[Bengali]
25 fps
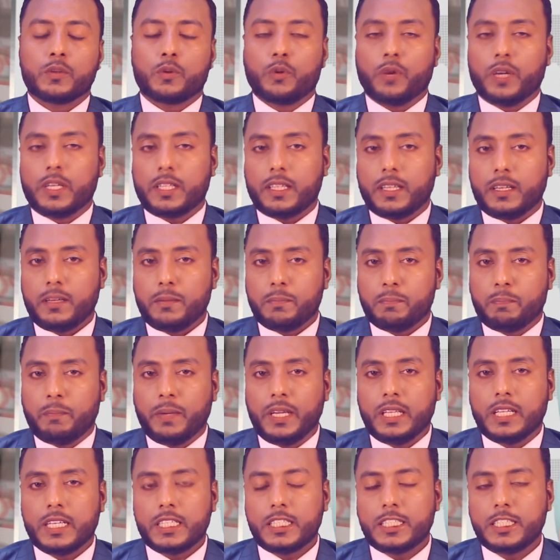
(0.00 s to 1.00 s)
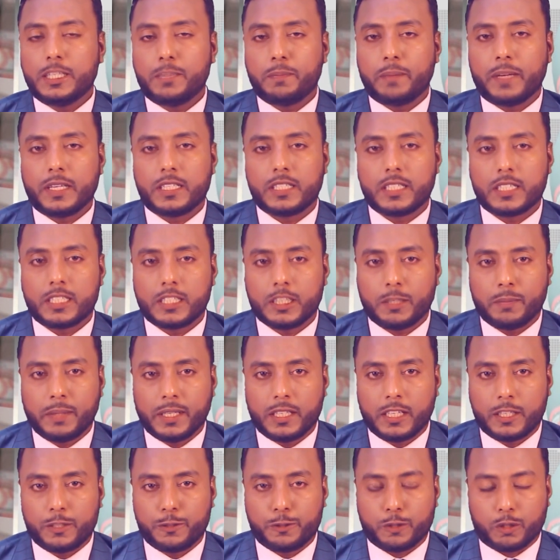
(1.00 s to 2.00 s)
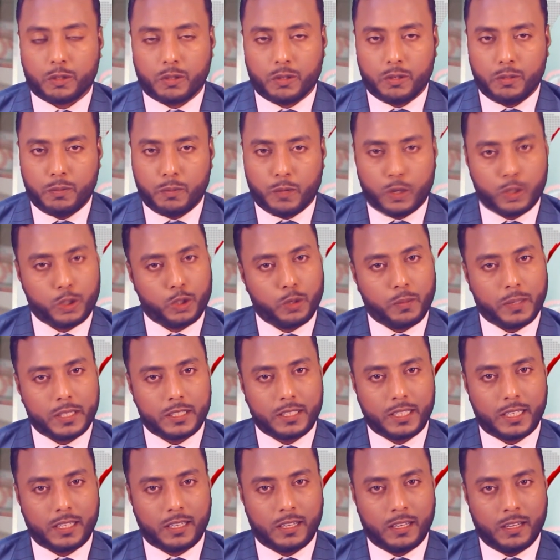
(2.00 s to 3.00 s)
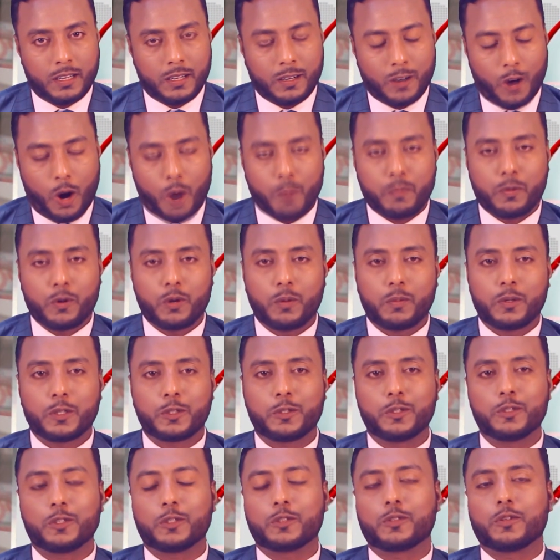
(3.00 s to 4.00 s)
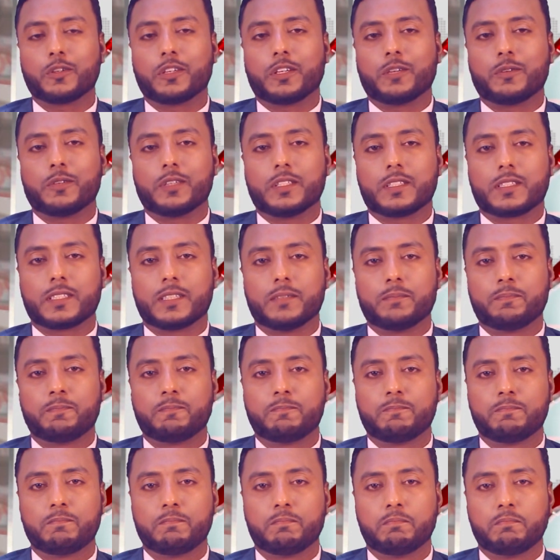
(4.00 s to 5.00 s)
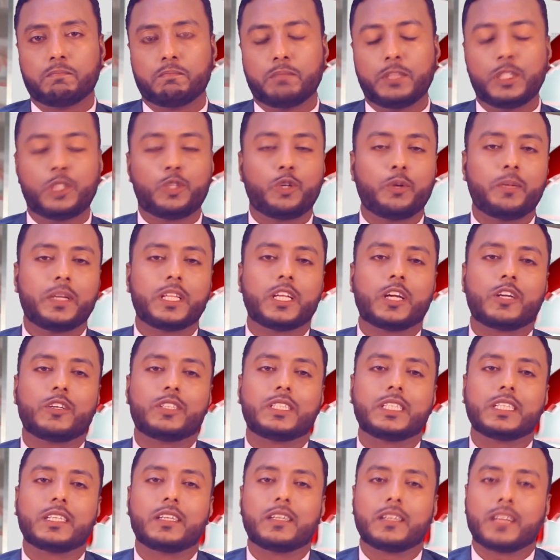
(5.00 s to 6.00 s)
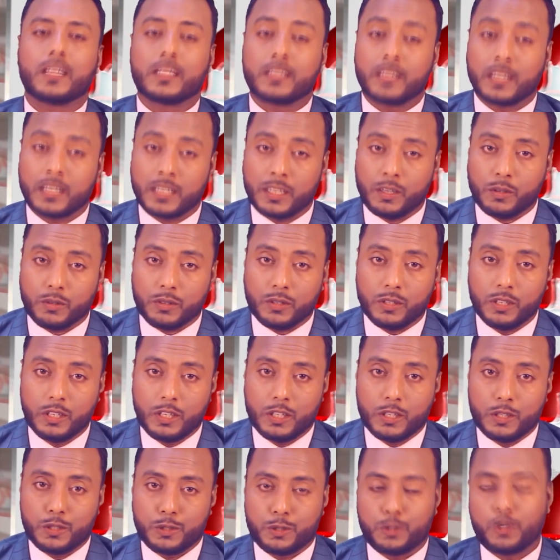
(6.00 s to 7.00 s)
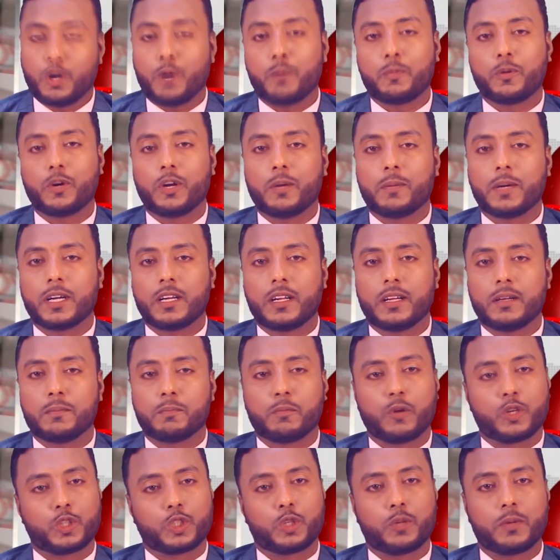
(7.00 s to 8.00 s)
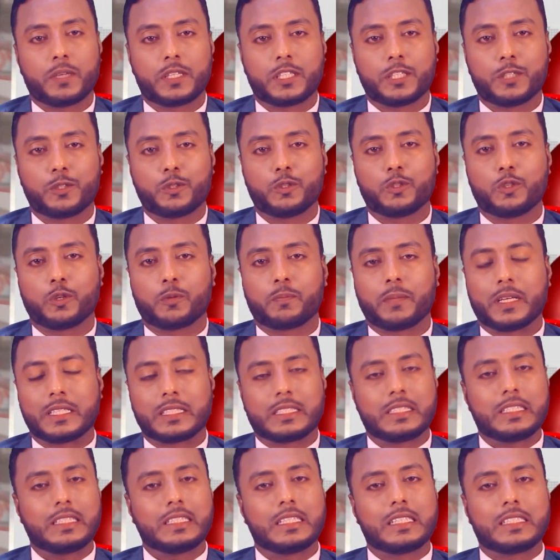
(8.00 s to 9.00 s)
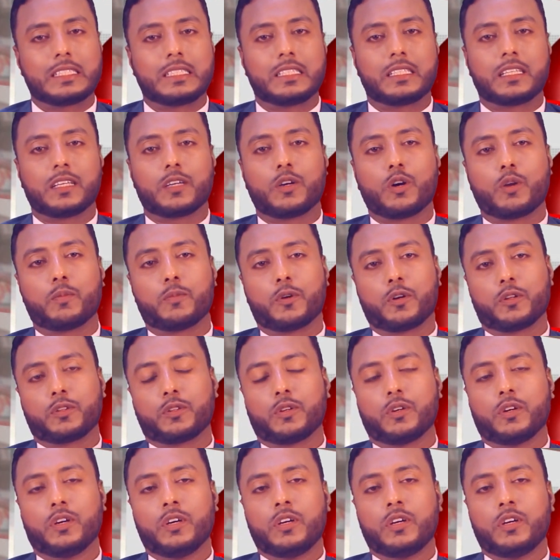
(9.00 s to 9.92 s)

কুয়েতে বিদেশি পেশাজীবীদের জন্য বসবাসের অপূর্ব সুযোগ তৈরি হয়েছে বিশ্ববিদ্যালয় ডিগ্রি না থাকলেও সপরিবারে বসবাসের সুযোগ পাচ্ছেন দেশটিতে কর্মরত